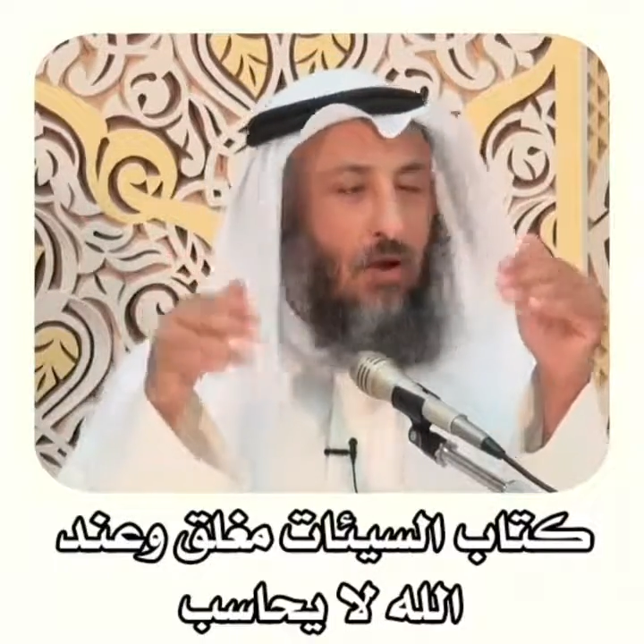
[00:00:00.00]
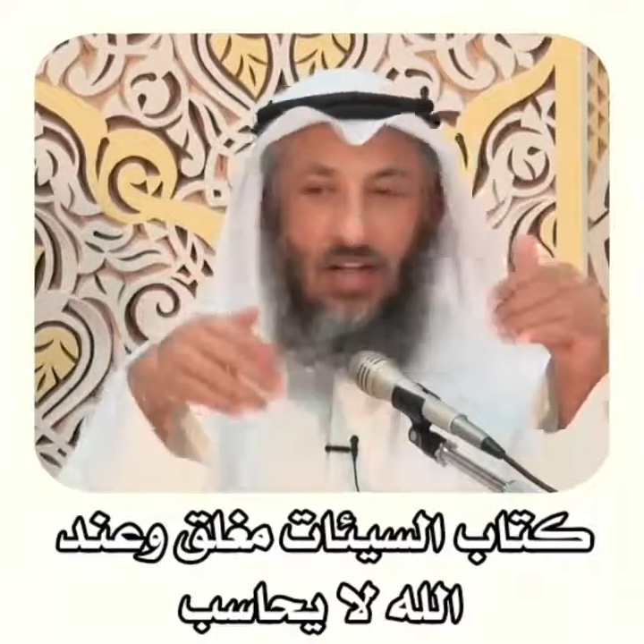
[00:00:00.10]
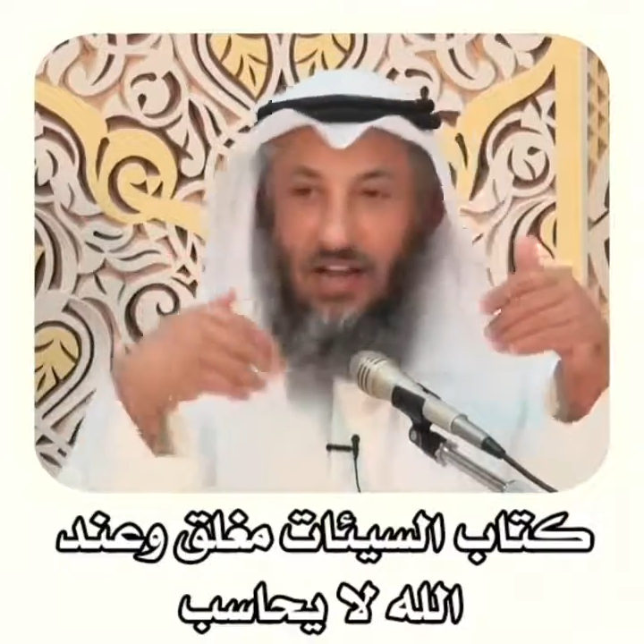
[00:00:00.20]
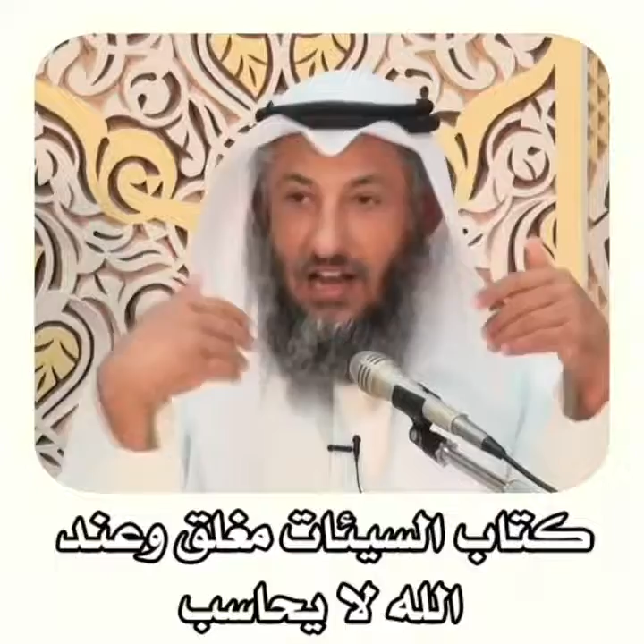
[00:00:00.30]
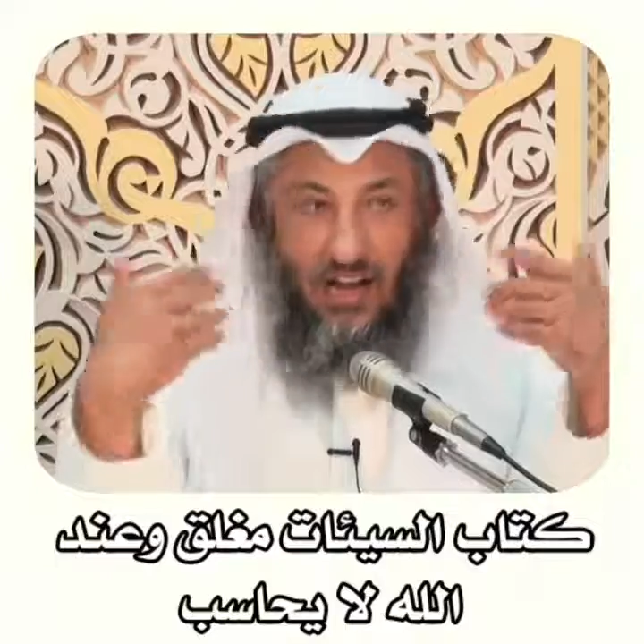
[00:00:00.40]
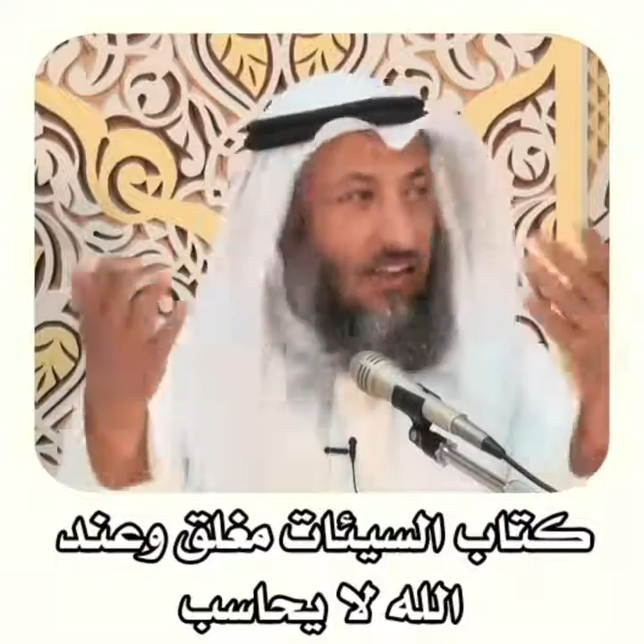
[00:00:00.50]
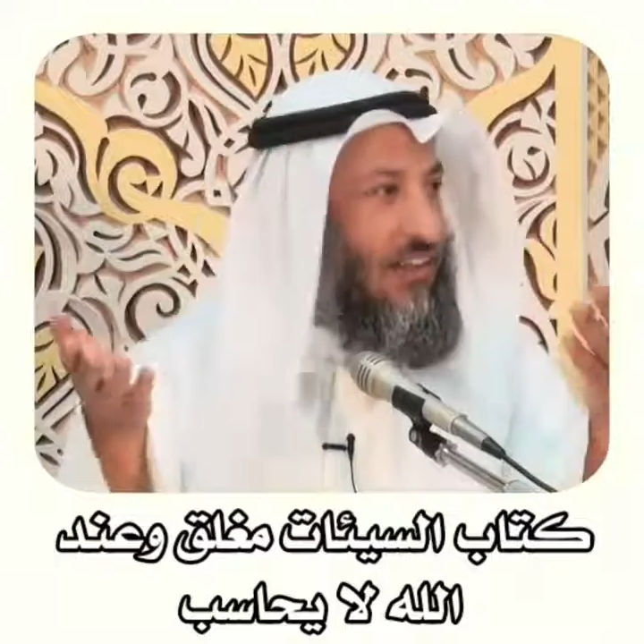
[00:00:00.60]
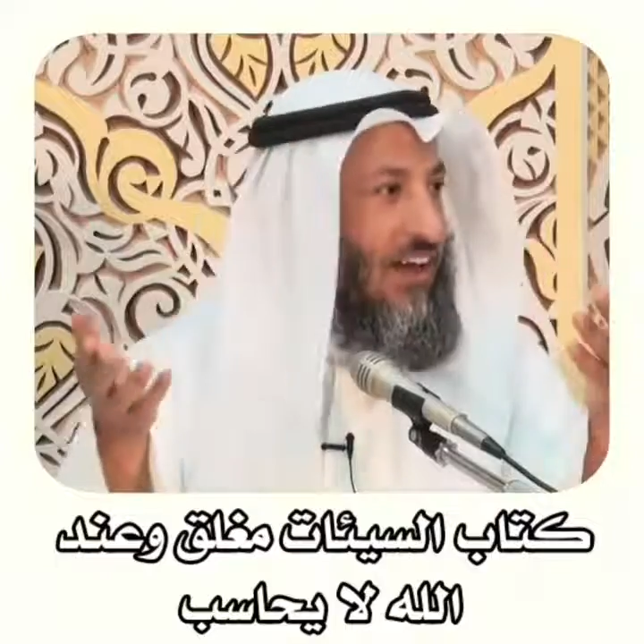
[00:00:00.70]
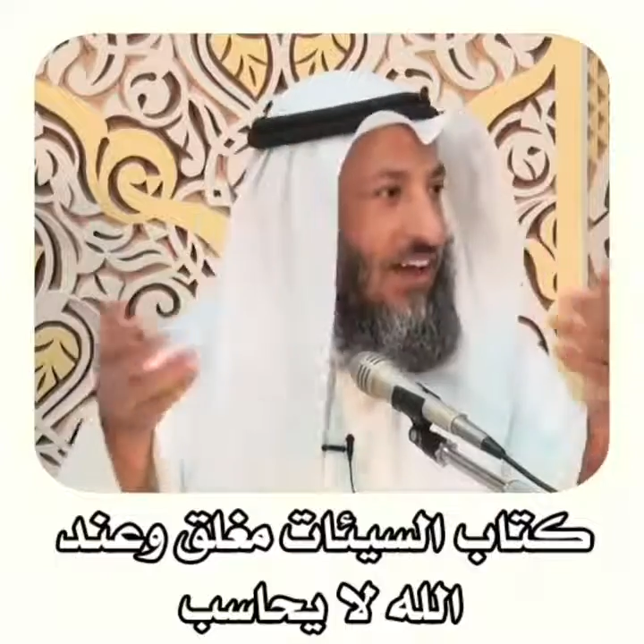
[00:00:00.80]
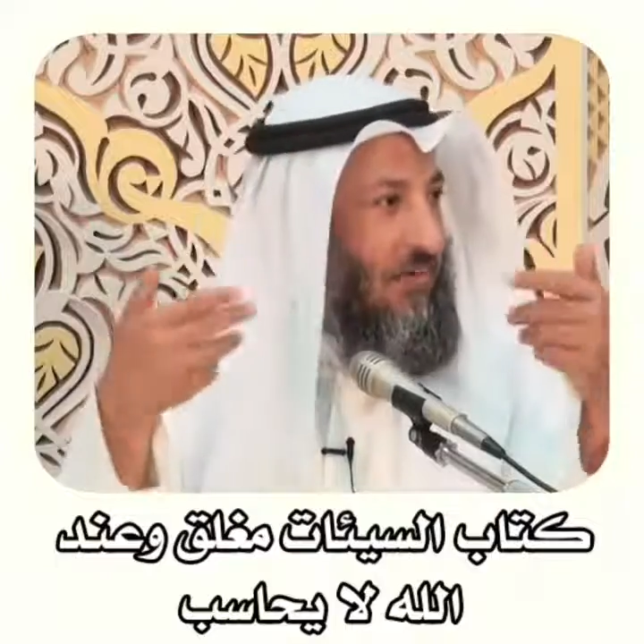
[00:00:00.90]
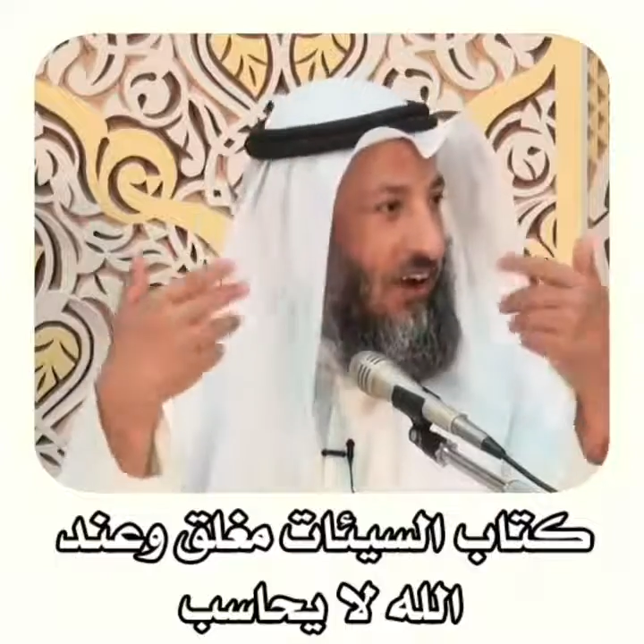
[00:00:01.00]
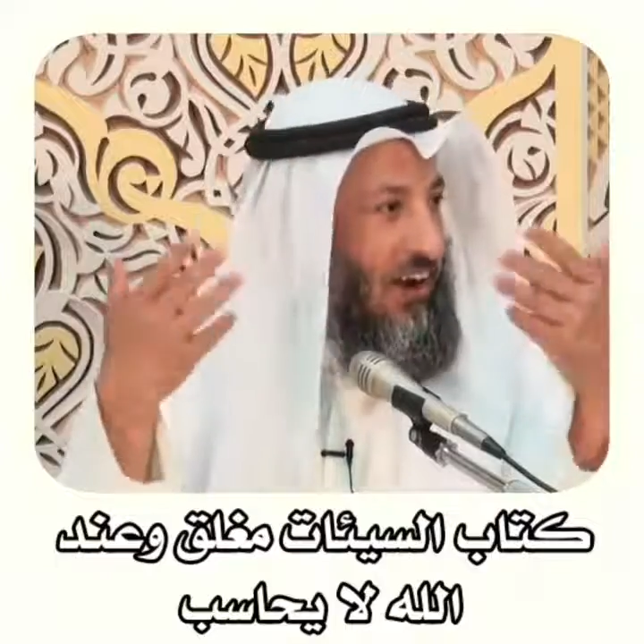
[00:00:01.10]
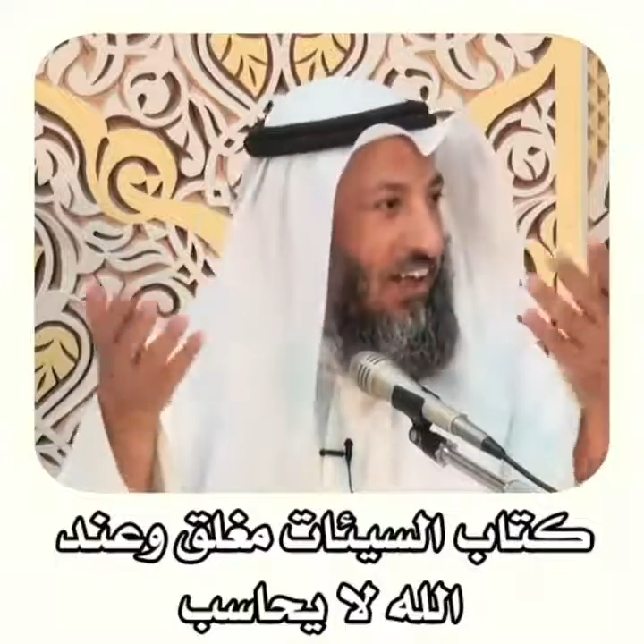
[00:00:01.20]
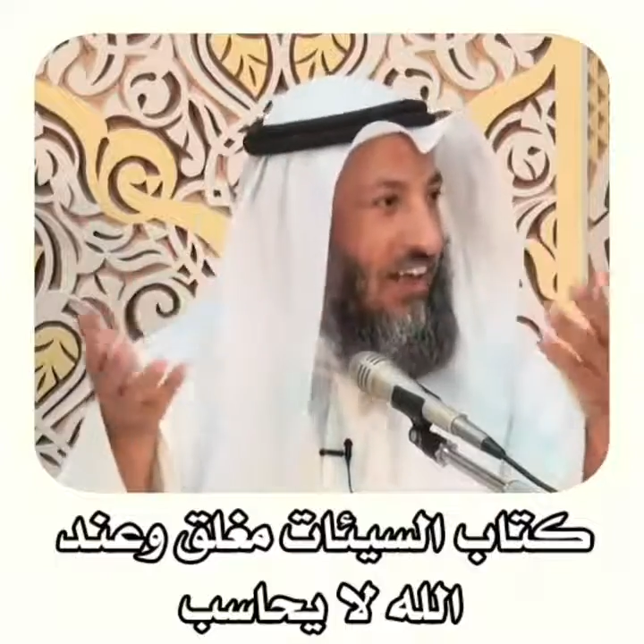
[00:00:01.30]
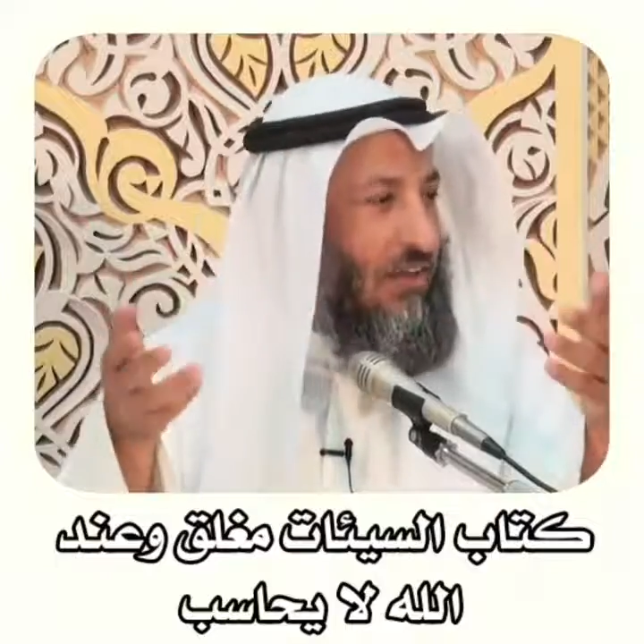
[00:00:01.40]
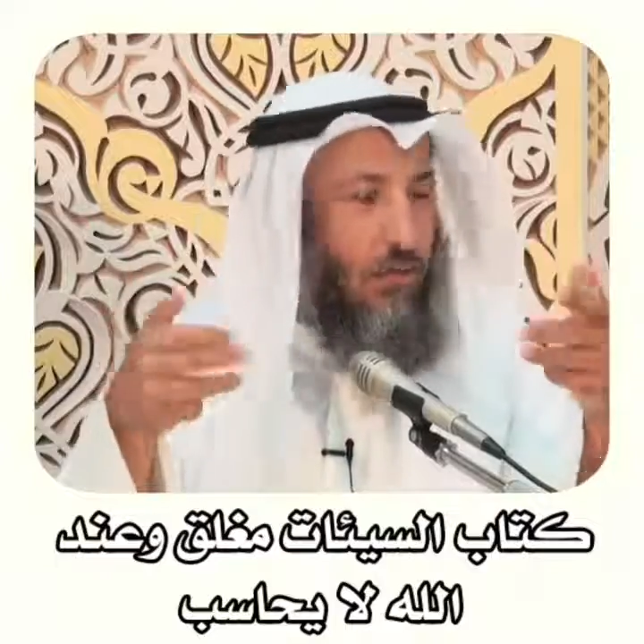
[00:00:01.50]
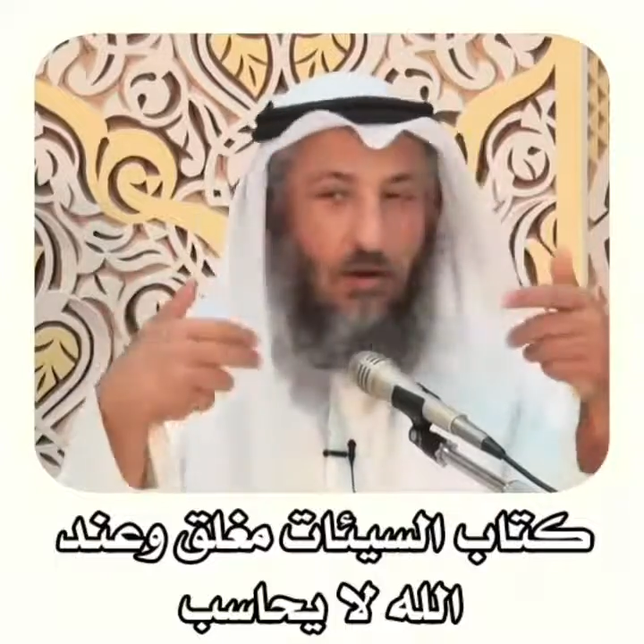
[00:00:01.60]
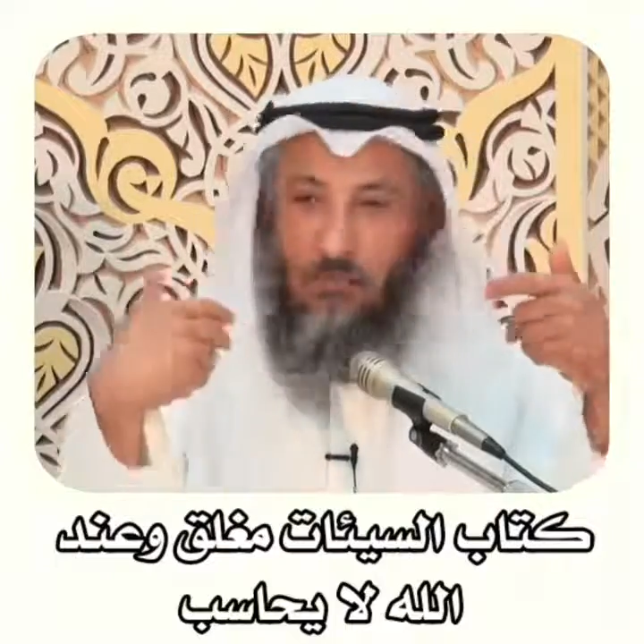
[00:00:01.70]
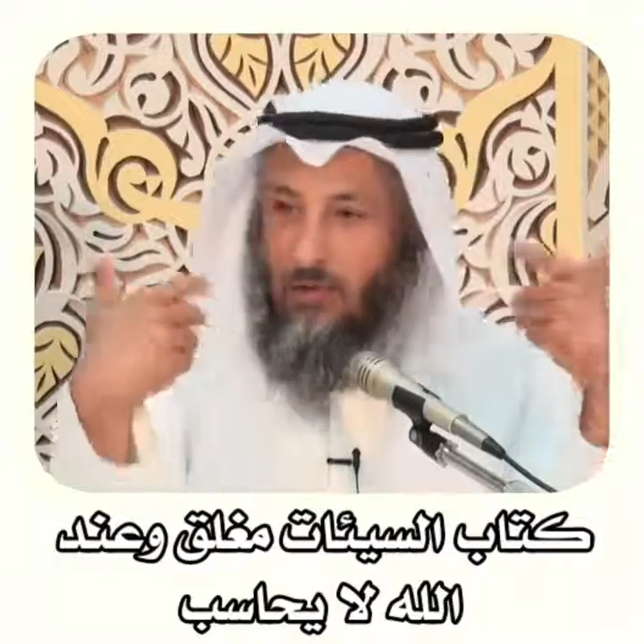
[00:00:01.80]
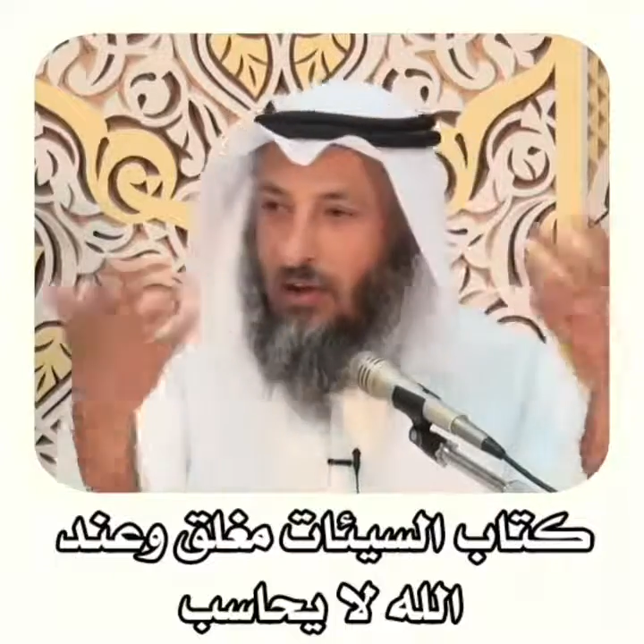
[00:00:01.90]
وكان على طاعه وعلى خير
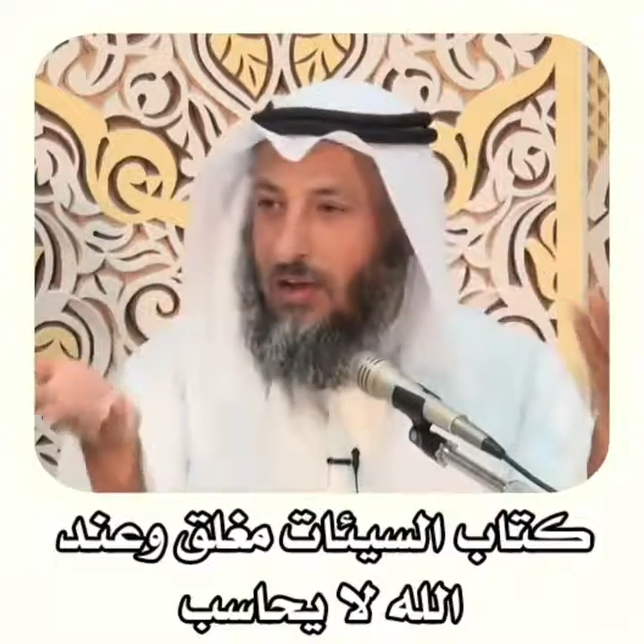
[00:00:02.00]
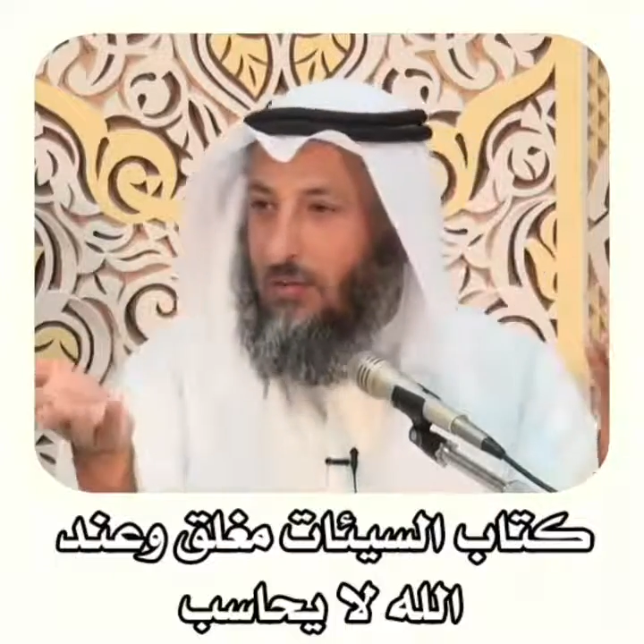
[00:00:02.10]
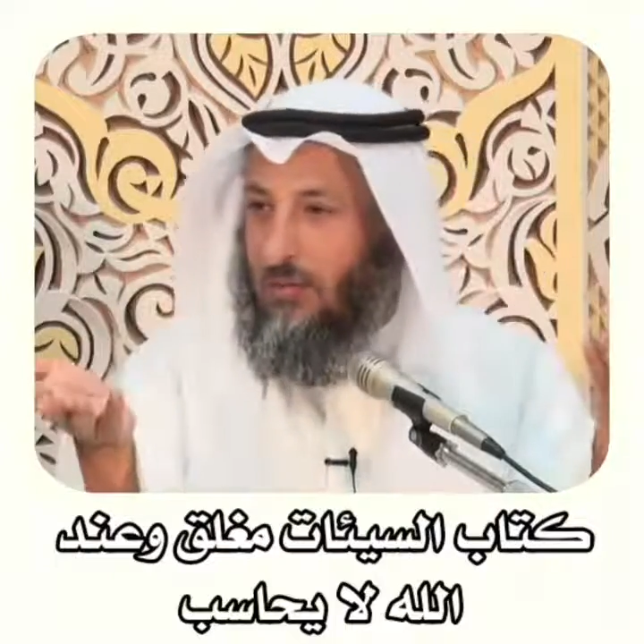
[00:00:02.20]
ورباه